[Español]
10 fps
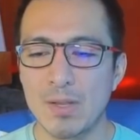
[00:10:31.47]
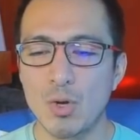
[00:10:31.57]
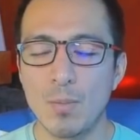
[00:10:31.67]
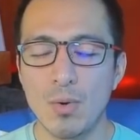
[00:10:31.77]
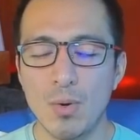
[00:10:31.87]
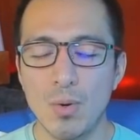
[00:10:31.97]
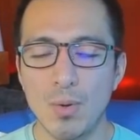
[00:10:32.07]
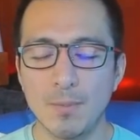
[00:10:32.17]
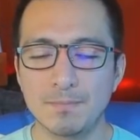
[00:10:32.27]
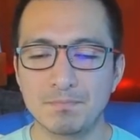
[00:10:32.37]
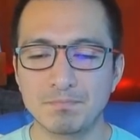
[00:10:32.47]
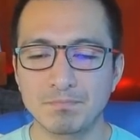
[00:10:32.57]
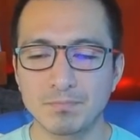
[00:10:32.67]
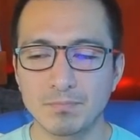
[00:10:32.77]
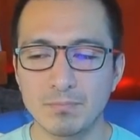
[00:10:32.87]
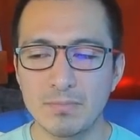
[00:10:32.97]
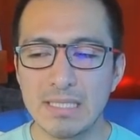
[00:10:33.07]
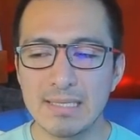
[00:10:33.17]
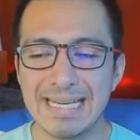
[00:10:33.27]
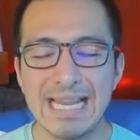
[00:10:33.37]
Como
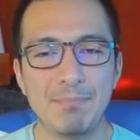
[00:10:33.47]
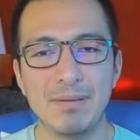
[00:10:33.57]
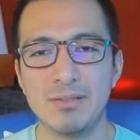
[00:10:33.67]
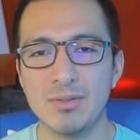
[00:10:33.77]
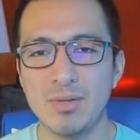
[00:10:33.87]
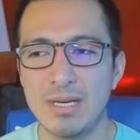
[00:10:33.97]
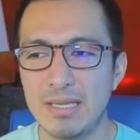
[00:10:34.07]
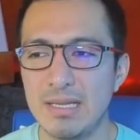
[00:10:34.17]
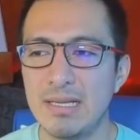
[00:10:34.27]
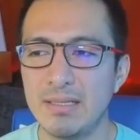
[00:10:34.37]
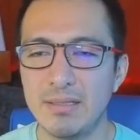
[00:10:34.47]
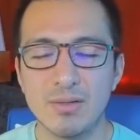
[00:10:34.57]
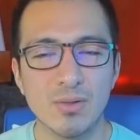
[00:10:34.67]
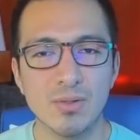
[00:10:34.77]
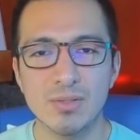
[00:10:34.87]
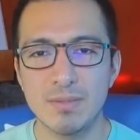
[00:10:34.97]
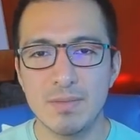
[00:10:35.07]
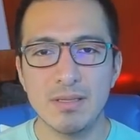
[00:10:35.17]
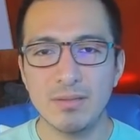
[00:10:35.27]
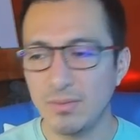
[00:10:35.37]
la personalidad, el
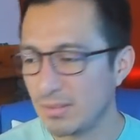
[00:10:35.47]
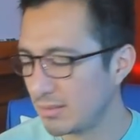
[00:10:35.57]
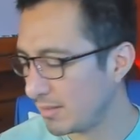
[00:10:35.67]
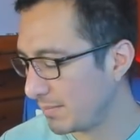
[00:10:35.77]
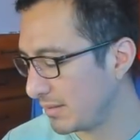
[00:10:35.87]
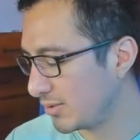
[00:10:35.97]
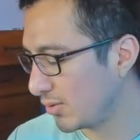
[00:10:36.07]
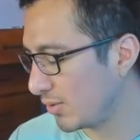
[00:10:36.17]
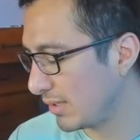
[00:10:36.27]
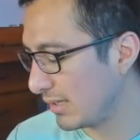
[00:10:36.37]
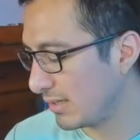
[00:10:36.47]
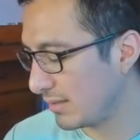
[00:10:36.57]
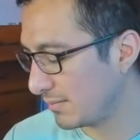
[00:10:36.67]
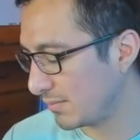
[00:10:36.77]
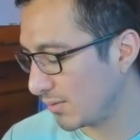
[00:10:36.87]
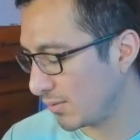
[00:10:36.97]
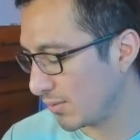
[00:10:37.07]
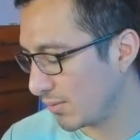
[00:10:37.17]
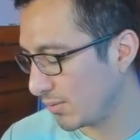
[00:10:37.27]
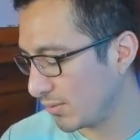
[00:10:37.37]
conocimiento de esta persona
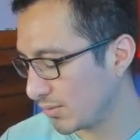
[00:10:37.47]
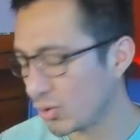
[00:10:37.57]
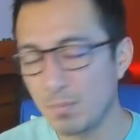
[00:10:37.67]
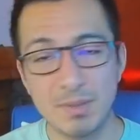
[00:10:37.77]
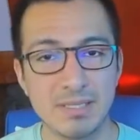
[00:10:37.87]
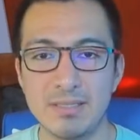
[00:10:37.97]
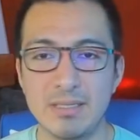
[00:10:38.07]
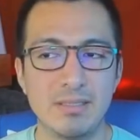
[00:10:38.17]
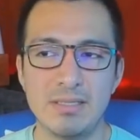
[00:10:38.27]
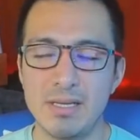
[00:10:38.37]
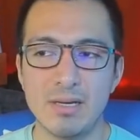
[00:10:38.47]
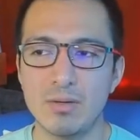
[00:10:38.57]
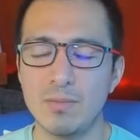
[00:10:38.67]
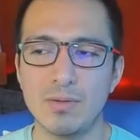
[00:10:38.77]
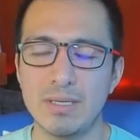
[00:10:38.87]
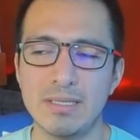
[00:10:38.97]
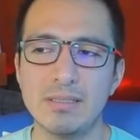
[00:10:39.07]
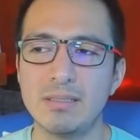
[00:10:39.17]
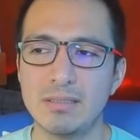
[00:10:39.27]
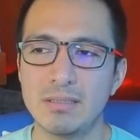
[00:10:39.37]
o su presencia, como que
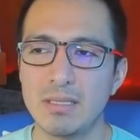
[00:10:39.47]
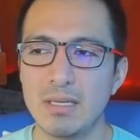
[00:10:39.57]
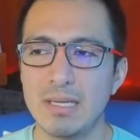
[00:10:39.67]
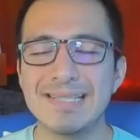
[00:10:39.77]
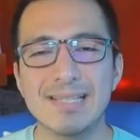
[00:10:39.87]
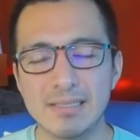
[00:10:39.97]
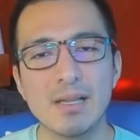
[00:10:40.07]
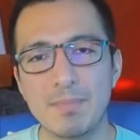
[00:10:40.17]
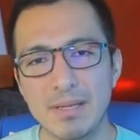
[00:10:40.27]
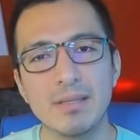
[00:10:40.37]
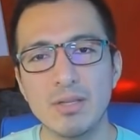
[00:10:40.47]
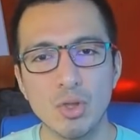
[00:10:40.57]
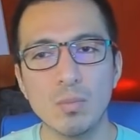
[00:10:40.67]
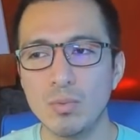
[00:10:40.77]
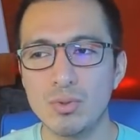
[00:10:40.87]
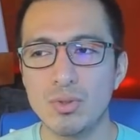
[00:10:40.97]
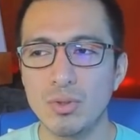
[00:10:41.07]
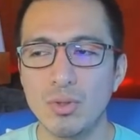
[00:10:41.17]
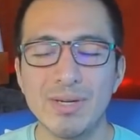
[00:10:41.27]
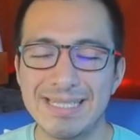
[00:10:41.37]
es Estás aprendiendo mucho,
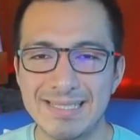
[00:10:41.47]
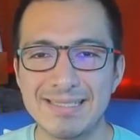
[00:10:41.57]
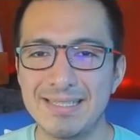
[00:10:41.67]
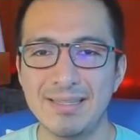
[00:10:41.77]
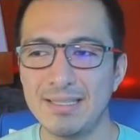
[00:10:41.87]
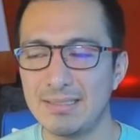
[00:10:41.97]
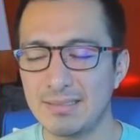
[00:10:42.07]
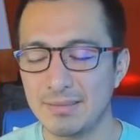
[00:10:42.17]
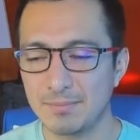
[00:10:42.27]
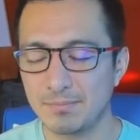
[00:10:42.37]
no necesitas